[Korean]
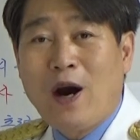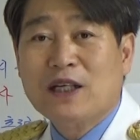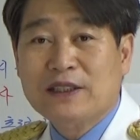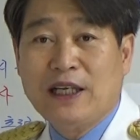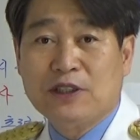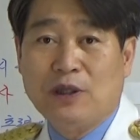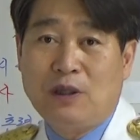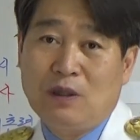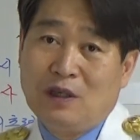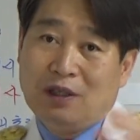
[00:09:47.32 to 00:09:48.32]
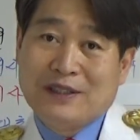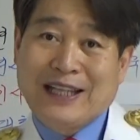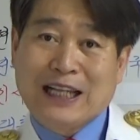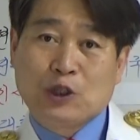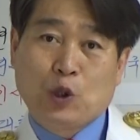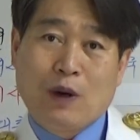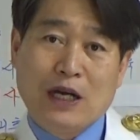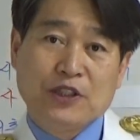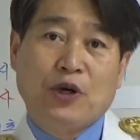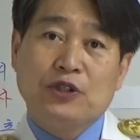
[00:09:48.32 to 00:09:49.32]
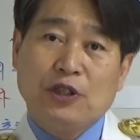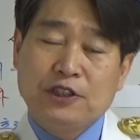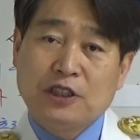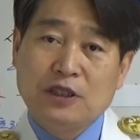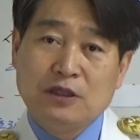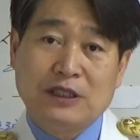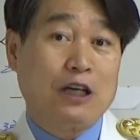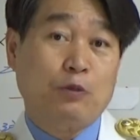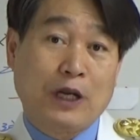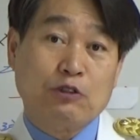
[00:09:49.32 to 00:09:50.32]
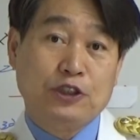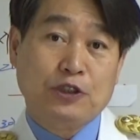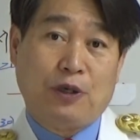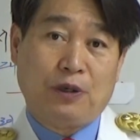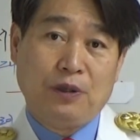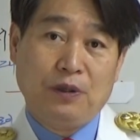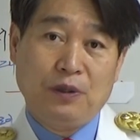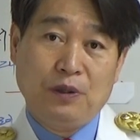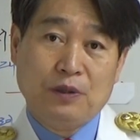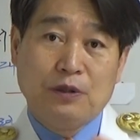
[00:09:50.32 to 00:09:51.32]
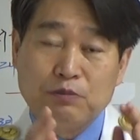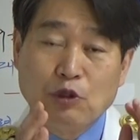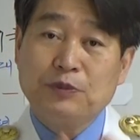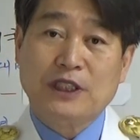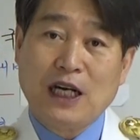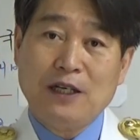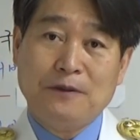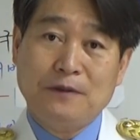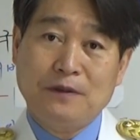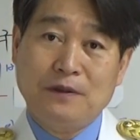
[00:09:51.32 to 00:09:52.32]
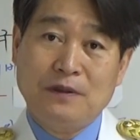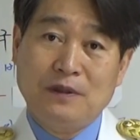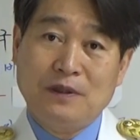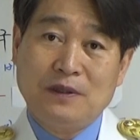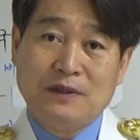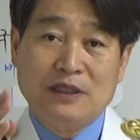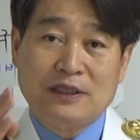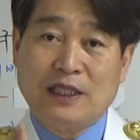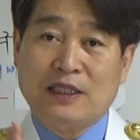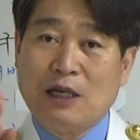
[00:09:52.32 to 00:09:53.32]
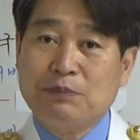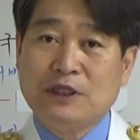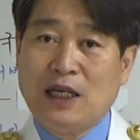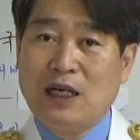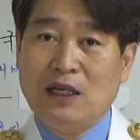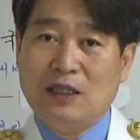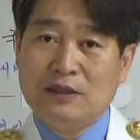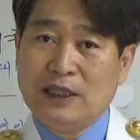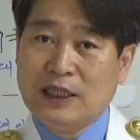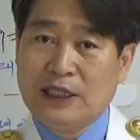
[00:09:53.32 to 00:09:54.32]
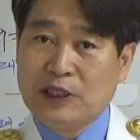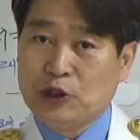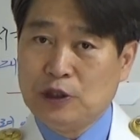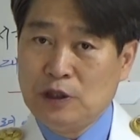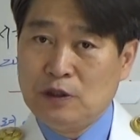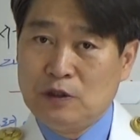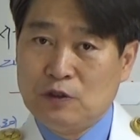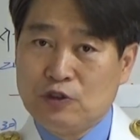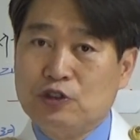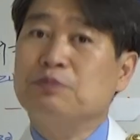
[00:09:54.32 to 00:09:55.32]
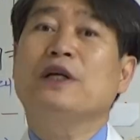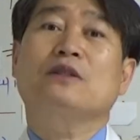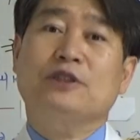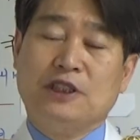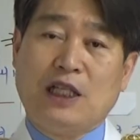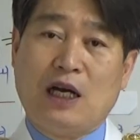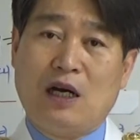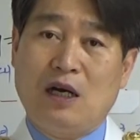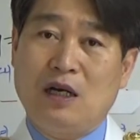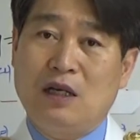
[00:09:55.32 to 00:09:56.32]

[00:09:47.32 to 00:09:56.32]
확대해서 나토와 연결시키는 작업을 하고 있죠. 그건 뭡니까? 제3차 세계대전을 준비하는 것이다.